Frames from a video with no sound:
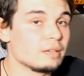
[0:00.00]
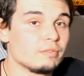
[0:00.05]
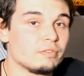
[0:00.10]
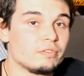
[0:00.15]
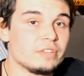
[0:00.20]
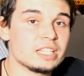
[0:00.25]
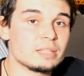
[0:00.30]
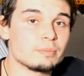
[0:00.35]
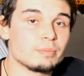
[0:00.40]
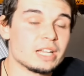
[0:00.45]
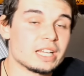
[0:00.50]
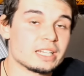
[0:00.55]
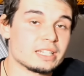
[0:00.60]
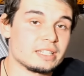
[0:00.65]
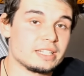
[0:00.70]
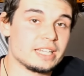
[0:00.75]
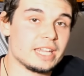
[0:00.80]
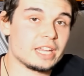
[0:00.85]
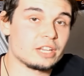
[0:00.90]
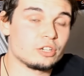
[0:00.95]

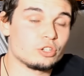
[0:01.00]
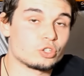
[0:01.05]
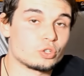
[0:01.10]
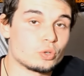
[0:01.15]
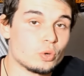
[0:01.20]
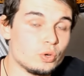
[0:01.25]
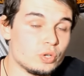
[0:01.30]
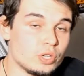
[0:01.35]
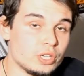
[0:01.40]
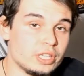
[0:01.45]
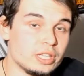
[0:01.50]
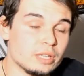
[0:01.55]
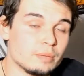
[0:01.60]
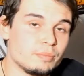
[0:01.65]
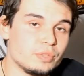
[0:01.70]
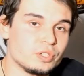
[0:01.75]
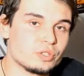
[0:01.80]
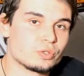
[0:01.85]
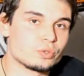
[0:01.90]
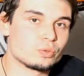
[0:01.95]
Festplattentechnisch könnt ihr hier
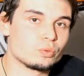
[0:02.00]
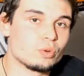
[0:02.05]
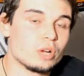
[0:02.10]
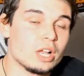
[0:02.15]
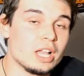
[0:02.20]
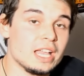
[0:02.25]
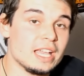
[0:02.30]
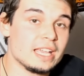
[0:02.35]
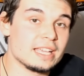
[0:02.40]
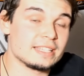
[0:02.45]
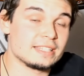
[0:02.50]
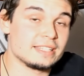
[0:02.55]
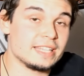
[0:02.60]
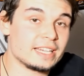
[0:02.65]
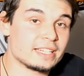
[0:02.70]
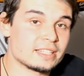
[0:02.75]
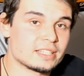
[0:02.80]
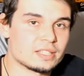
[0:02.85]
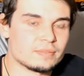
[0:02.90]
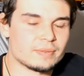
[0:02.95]
bis zu
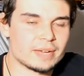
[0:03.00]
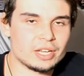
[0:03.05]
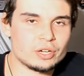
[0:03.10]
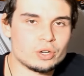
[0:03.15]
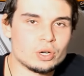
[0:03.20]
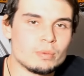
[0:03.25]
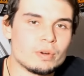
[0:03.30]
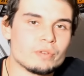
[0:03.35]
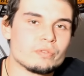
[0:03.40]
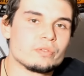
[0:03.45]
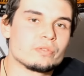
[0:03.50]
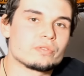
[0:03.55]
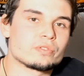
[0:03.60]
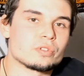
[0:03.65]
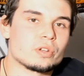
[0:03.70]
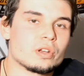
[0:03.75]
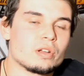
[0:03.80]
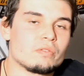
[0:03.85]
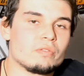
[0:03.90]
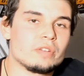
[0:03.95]
sechs 2,5
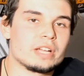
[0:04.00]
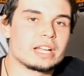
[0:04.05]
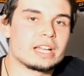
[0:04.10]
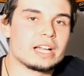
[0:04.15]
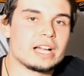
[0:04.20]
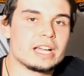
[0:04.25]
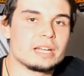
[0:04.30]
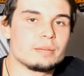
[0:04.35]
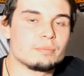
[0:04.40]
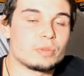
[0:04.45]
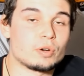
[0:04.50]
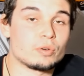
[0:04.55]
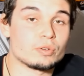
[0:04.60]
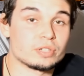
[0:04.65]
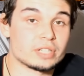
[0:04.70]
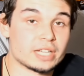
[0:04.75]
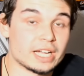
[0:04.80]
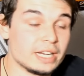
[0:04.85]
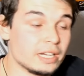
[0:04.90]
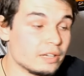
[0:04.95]
Zoll Laufwerke
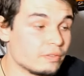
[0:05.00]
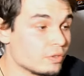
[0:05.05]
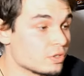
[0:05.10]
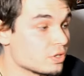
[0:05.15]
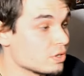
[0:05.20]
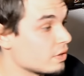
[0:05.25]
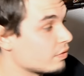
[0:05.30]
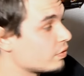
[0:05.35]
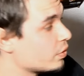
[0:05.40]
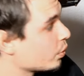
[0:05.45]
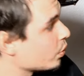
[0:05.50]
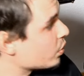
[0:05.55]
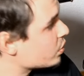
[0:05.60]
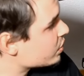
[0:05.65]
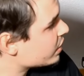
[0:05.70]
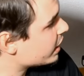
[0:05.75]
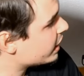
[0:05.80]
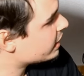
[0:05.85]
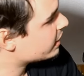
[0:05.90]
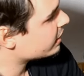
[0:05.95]
einbauen. Drei davon sind auf der
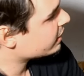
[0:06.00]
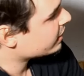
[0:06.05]
Rückseite,